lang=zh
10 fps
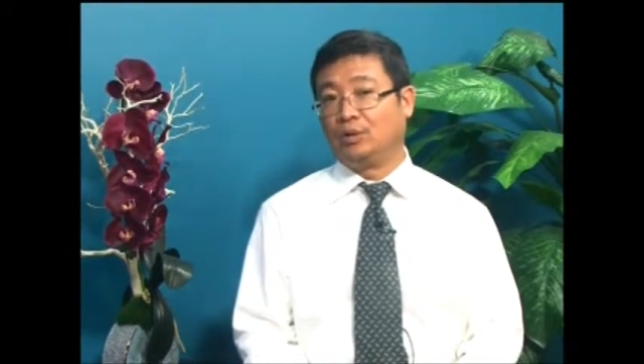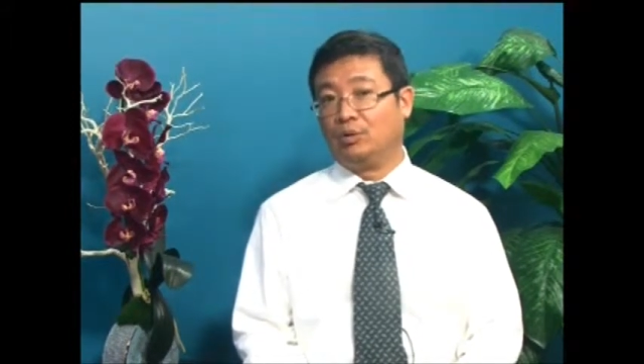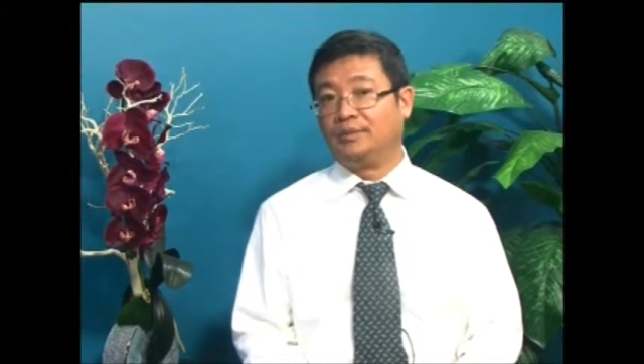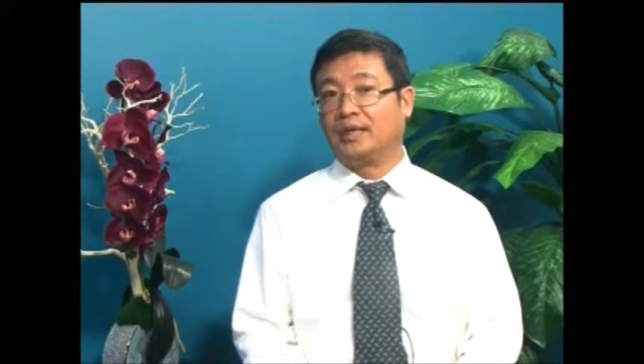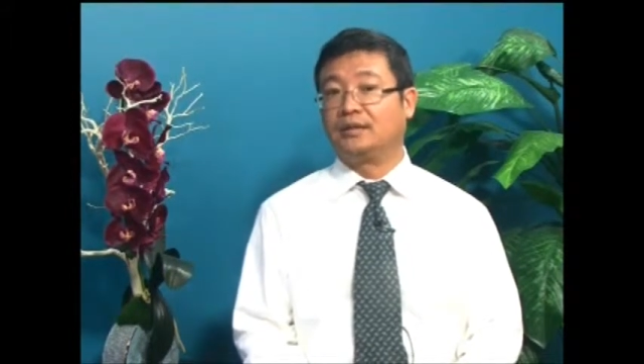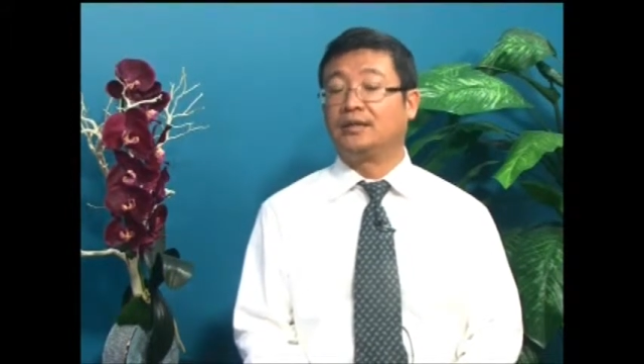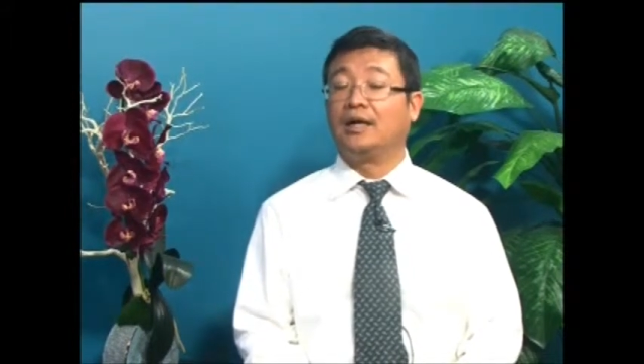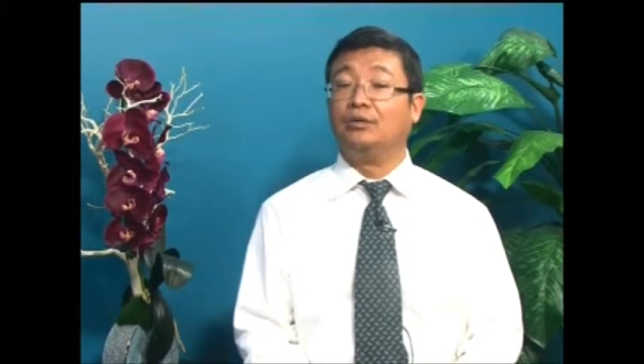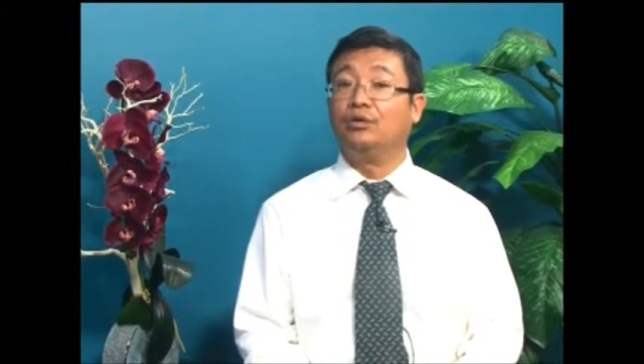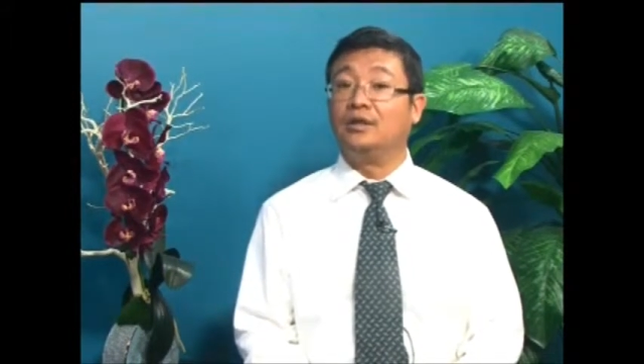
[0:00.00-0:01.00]
我们讲的，现
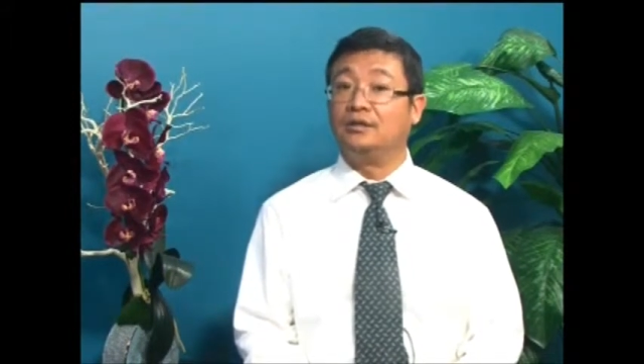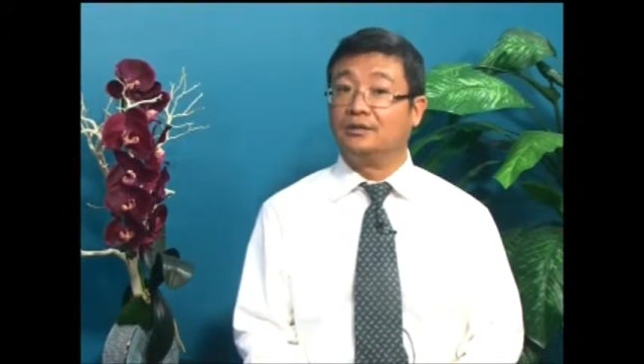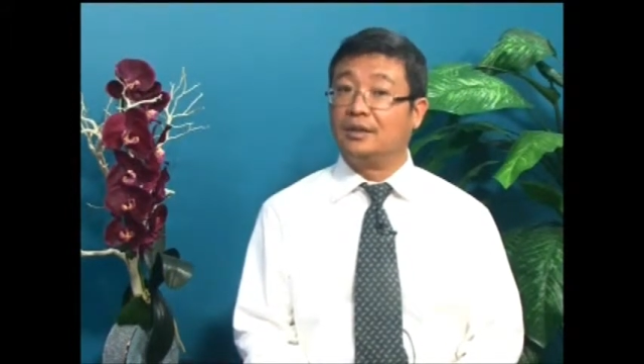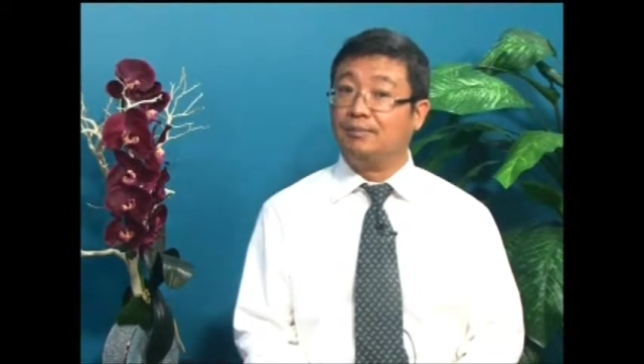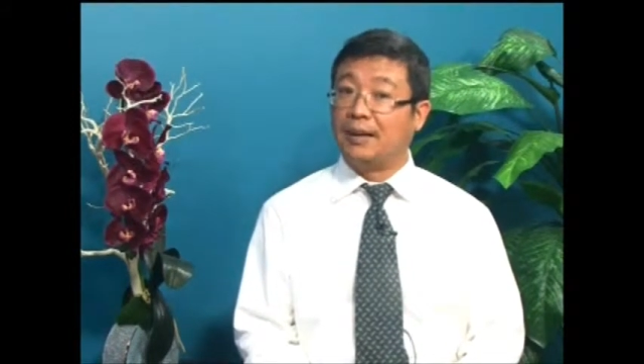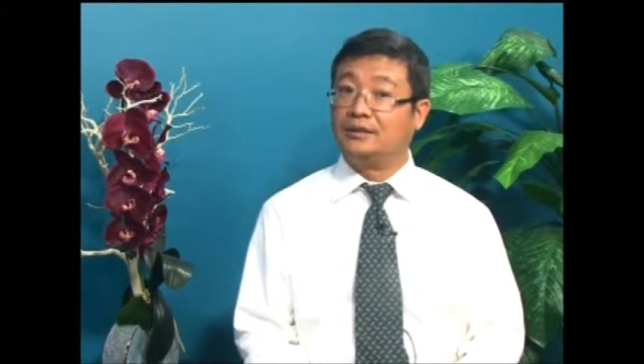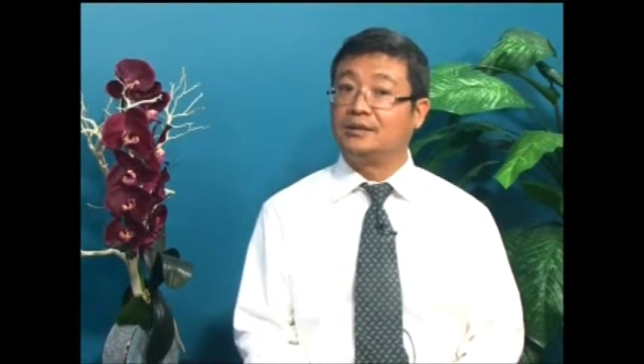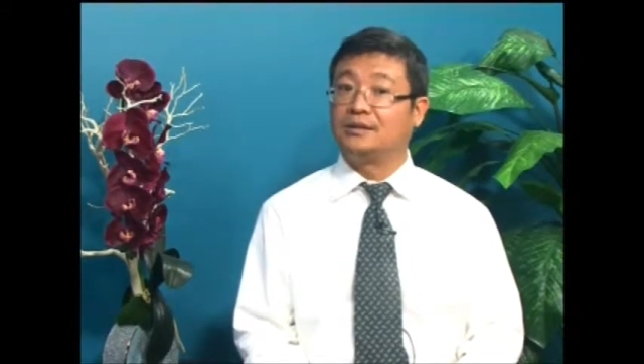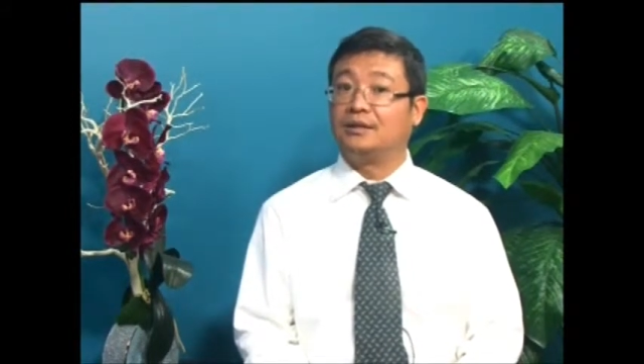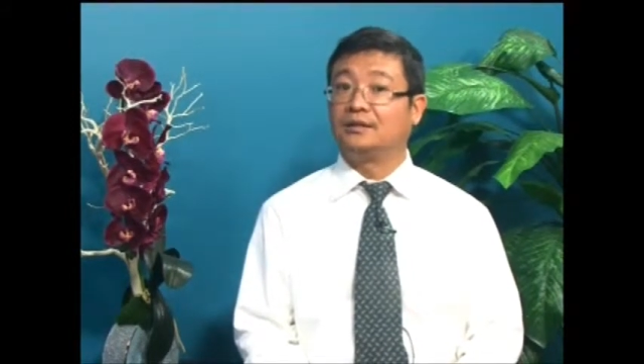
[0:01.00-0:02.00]
在很多人，有的人百分
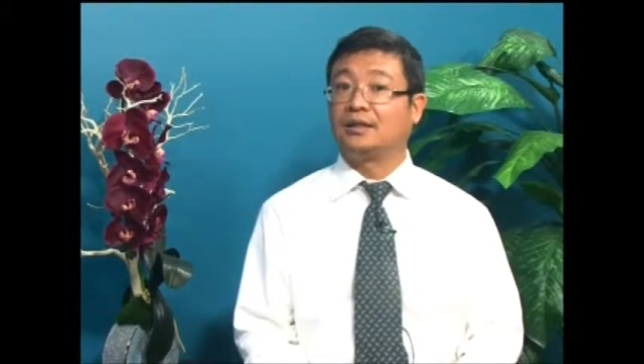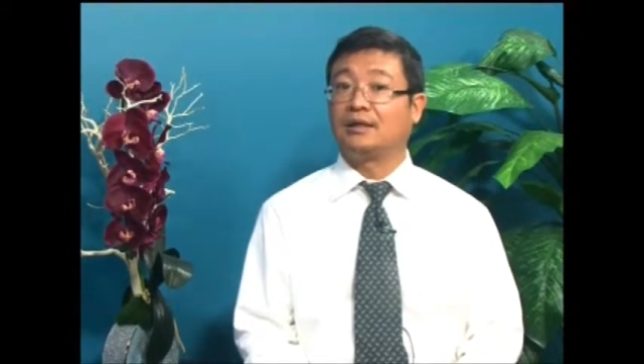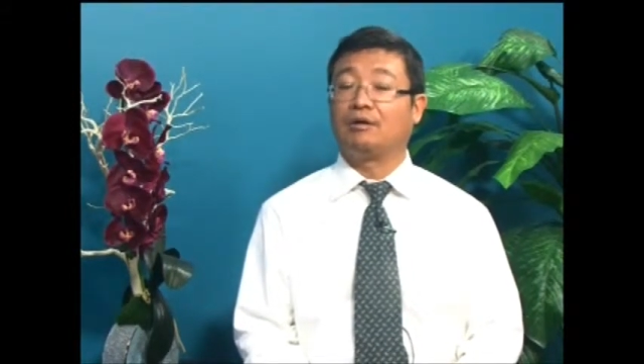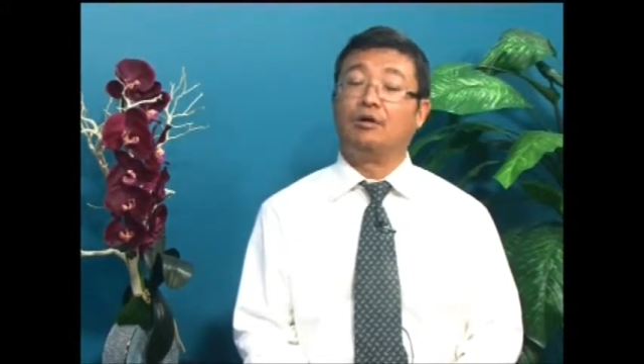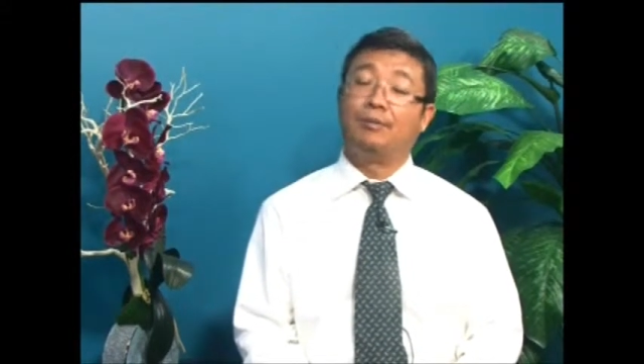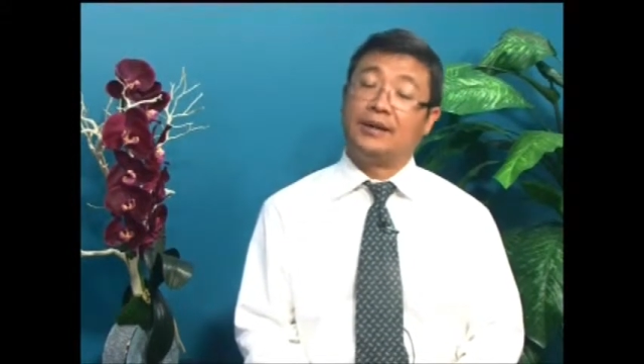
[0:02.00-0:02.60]
之十的这个贷款，